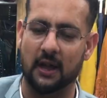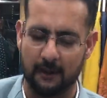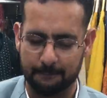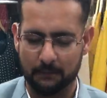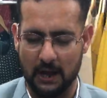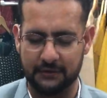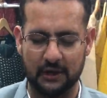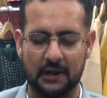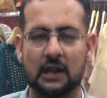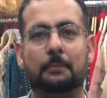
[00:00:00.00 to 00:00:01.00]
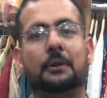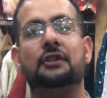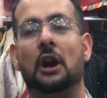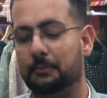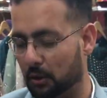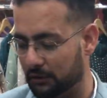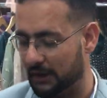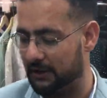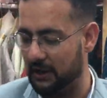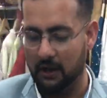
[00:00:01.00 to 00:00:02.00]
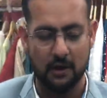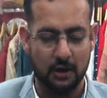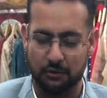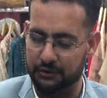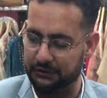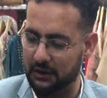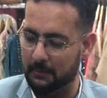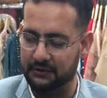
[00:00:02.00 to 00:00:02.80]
है ऐसा नहीं है कि पूरी शॉप दो हजार की है तो जितने भी